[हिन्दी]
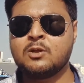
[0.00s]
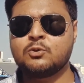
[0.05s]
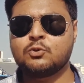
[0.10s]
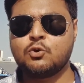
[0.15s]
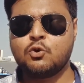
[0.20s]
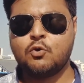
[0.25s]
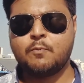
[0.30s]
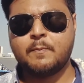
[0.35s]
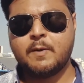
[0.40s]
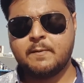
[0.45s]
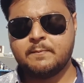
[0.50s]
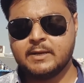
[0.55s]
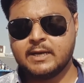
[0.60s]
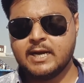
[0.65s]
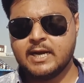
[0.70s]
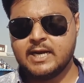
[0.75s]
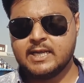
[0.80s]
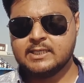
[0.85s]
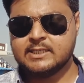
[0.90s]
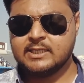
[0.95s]
तो होप हमें
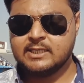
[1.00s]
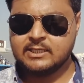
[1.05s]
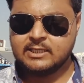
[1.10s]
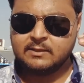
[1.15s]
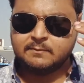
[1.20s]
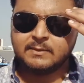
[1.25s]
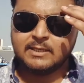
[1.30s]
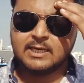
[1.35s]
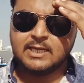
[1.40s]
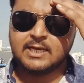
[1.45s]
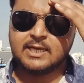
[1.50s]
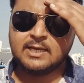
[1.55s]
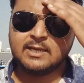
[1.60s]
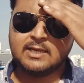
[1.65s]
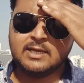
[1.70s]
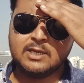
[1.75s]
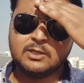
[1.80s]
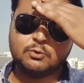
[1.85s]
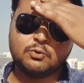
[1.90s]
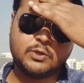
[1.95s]
गाड़ी जल्दी मिले
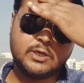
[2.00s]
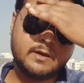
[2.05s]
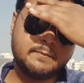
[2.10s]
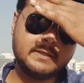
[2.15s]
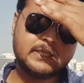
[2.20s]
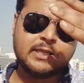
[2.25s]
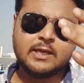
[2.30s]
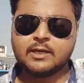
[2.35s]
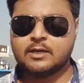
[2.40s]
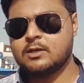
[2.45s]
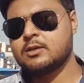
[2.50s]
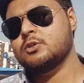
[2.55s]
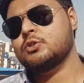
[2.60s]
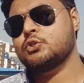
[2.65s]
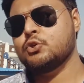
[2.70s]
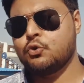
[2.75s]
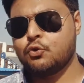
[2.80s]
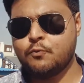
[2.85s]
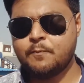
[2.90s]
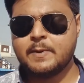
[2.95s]
क्योंकि अभी तक
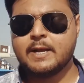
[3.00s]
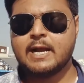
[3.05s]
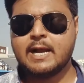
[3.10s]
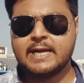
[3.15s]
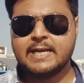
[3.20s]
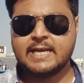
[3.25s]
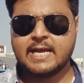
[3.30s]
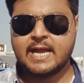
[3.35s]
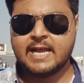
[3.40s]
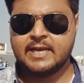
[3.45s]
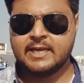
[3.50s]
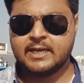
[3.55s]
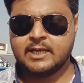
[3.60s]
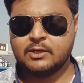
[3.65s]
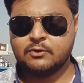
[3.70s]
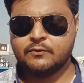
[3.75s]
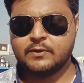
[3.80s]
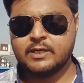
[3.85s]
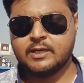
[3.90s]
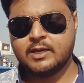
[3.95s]
शोरूम में गाड़ी आई
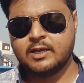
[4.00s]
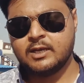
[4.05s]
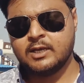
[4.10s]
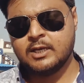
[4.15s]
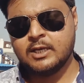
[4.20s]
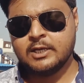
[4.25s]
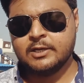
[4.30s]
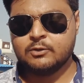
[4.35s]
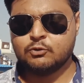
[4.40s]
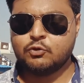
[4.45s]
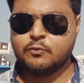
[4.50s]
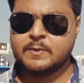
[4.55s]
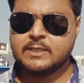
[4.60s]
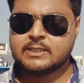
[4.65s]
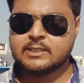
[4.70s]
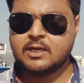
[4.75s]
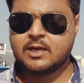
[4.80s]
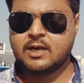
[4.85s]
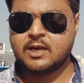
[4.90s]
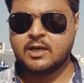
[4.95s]
नहीं हुई है तो हम
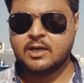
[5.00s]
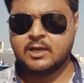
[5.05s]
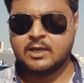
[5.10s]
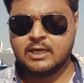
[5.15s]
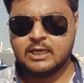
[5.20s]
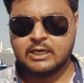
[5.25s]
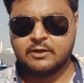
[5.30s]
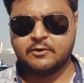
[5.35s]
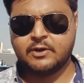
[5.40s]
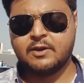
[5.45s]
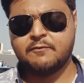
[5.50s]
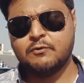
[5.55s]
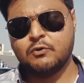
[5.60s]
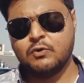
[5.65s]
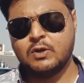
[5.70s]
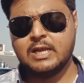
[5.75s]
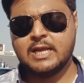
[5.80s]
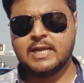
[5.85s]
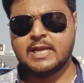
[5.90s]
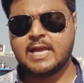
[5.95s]
इसका रिव्यू
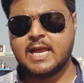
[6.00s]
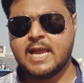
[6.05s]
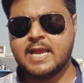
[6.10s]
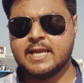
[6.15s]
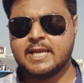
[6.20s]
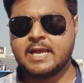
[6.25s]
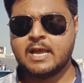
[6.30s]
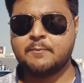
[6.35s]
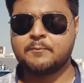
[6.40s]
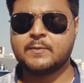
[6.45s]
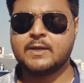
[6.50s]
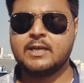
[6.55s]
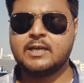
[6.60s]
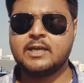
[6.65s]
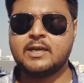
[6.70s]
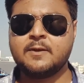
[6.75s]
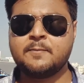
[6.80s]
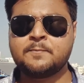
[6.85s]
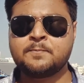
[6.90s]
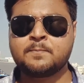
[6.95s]
ले आएंगे आपके
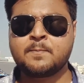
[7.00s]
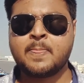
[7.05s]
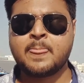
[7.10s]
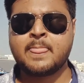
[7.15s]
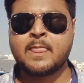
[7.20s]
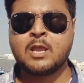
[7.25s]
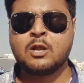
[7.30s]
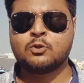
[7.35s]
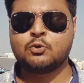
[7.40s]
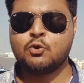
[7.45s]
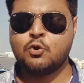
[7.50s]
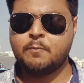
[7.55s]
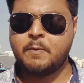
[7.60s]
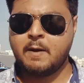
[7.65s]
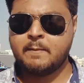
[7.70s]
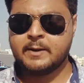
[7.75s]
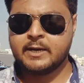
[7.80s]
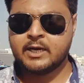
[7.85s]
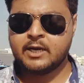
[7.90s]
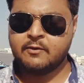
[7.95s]
लिए तो
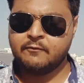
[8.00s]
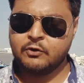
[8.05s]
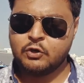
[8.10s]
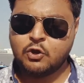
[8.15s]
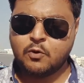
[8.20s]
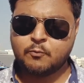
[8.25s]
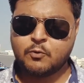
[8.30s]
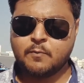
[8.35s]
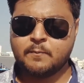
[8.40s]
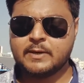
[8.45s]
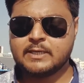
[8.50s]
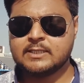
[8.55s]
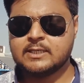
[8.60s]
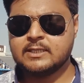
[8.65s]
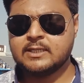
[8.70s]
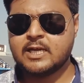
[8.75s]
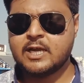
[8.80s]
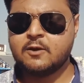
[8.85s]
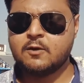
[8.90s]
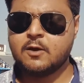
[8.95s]
हमारा ये वीडियो आपको
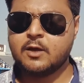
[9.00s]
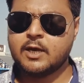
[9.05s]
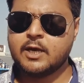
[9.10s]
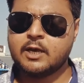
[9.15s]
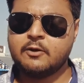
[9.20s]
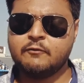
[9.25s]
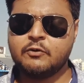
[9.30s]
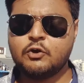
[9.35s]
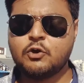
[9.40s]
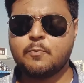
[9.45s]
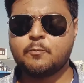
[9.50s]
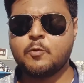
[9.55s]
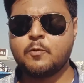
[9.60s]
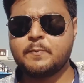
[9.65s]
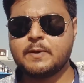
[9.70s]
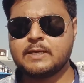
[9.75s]
पसंद आया हो अगर वीडियो आपको